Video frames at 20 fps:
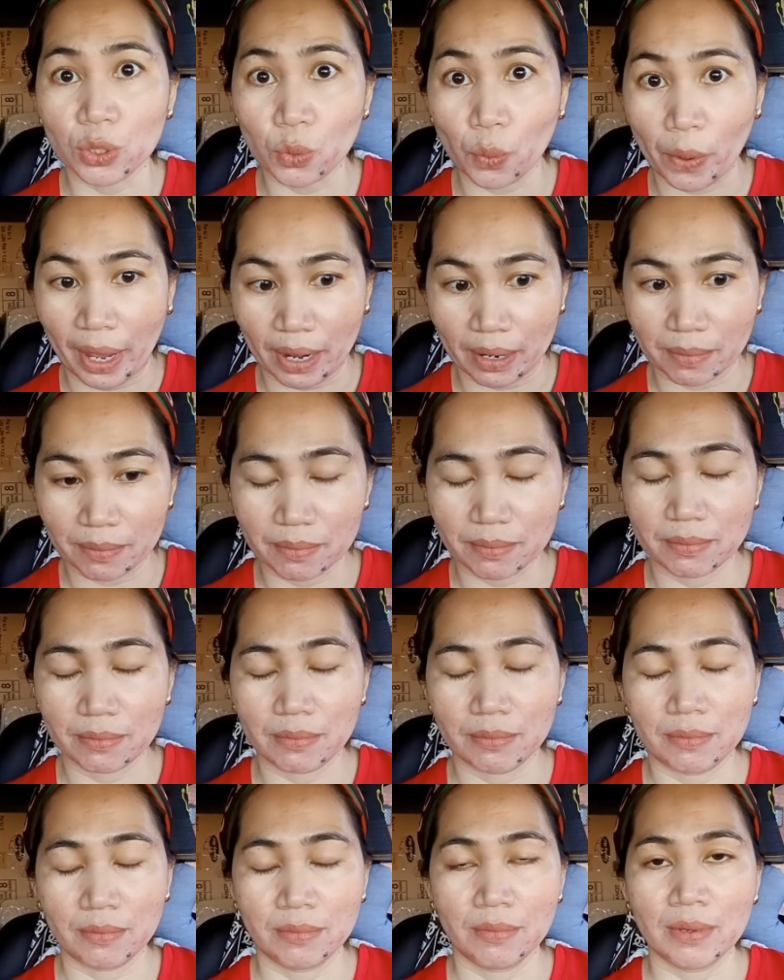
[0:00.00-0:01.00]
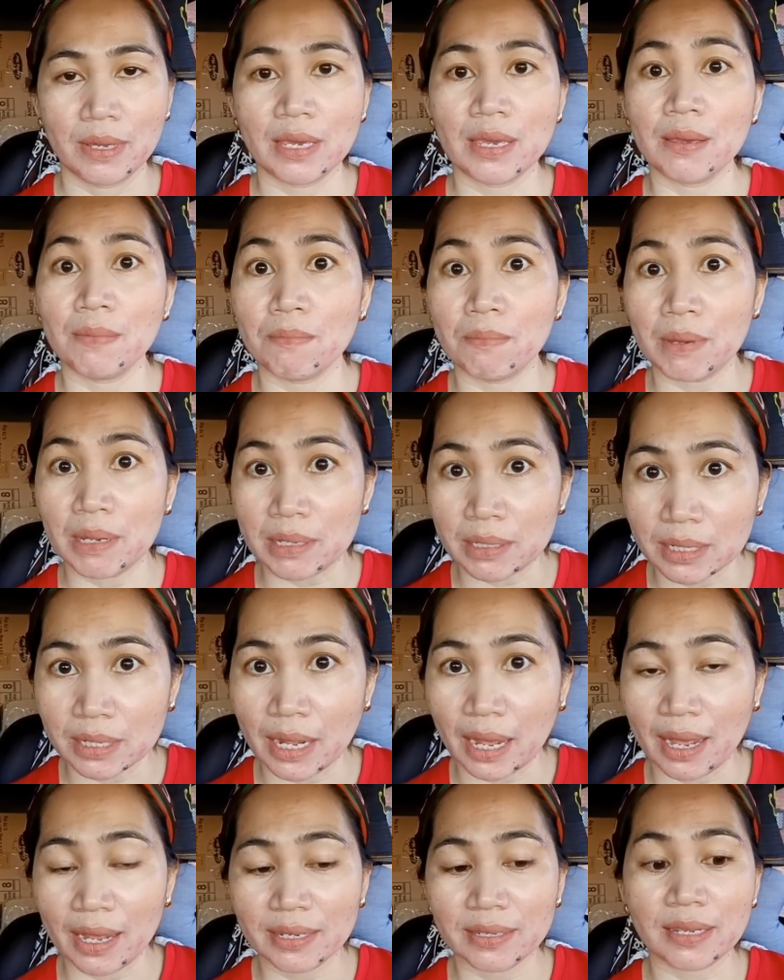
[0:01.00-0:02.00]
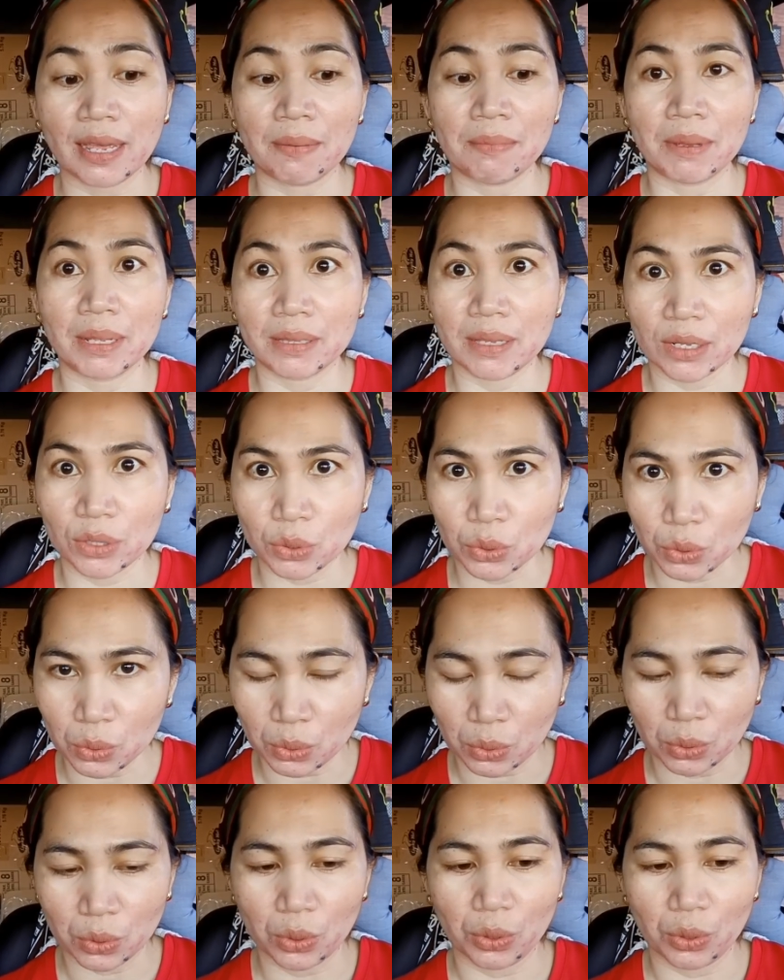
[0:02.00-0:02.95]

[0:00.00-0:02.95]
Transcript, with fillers: 12 imbis na 72.